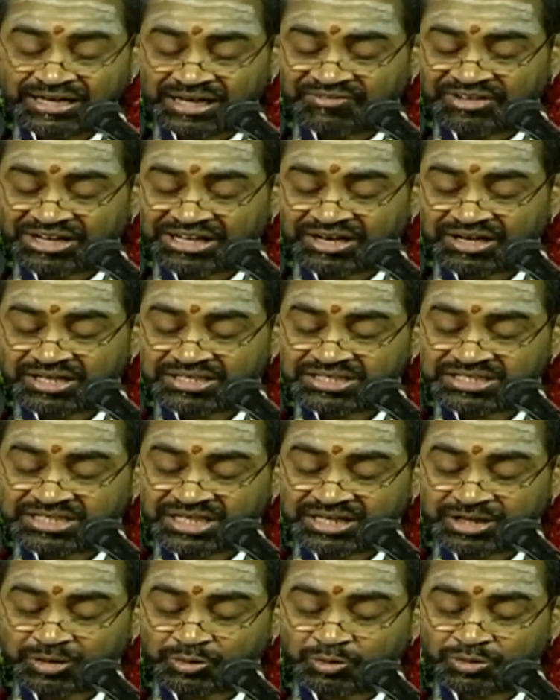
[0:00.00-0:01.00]

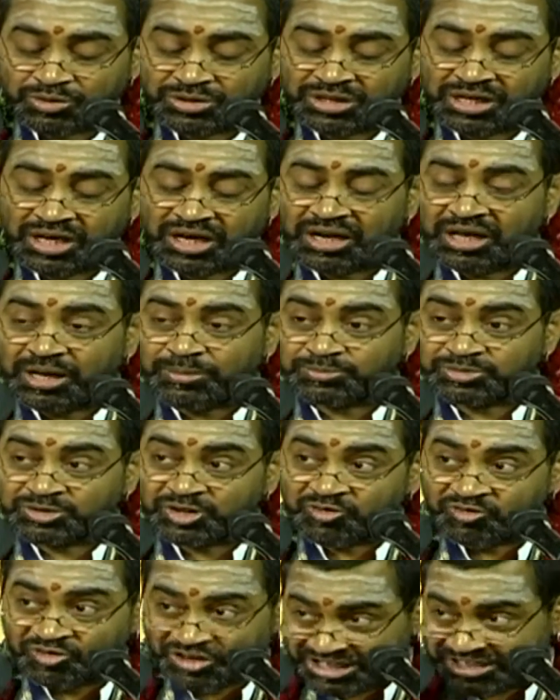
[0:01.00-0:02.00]
నవకాంచన
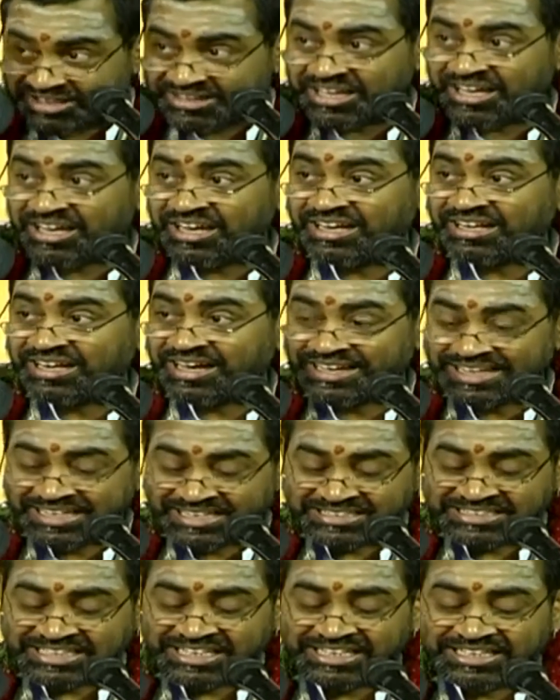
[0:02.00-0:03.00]
కుండలాంసు వీతేన
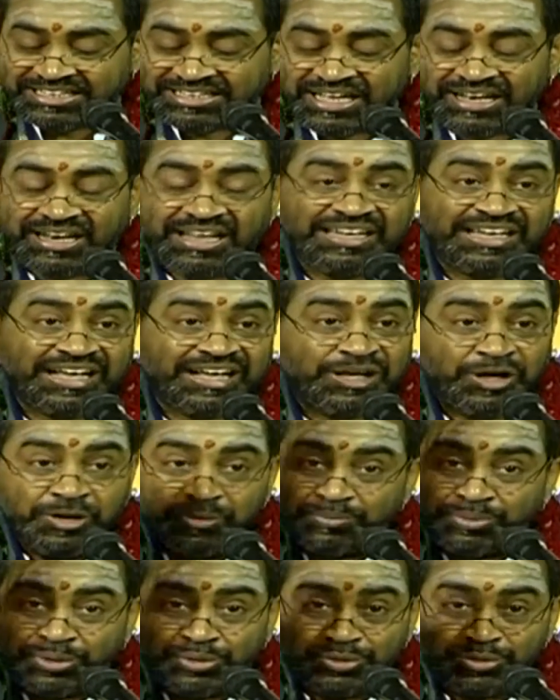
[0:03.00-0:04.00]
శీతలయ
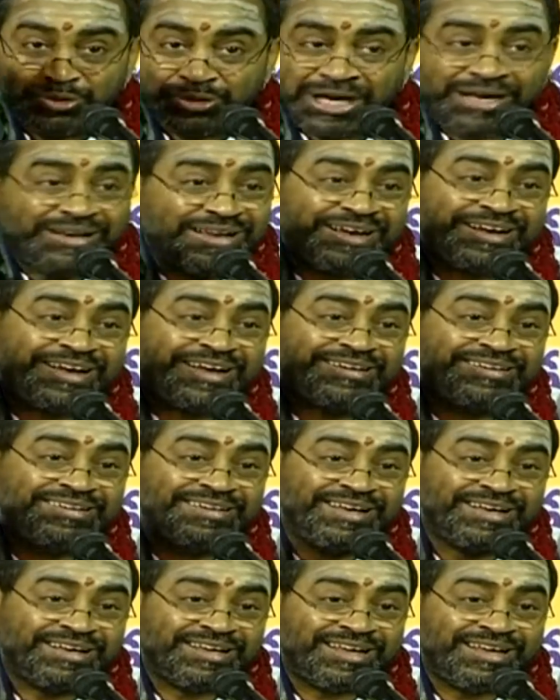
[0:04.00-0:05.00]
భూధర
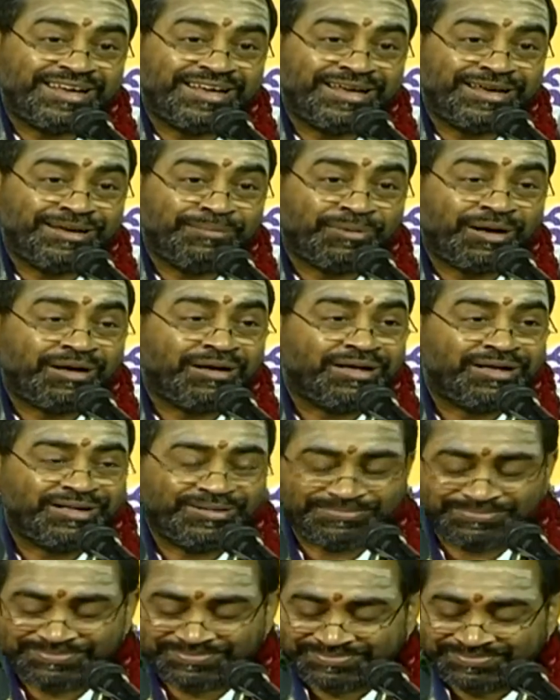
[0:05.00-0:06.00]
కన్యకే
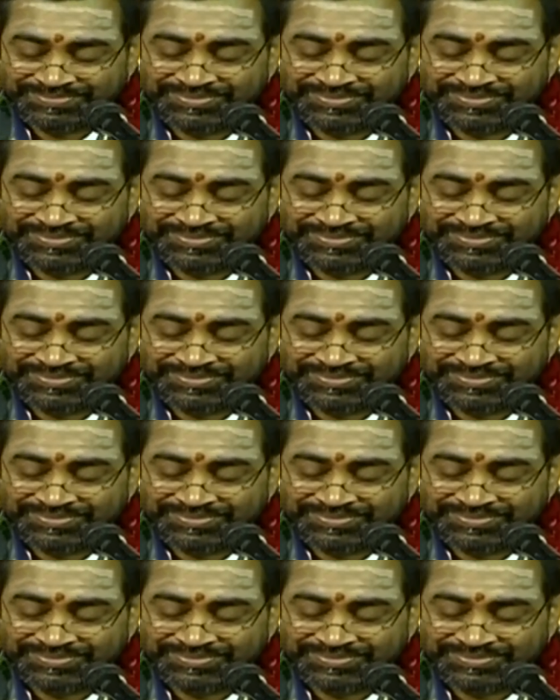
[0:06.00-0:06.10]
మాం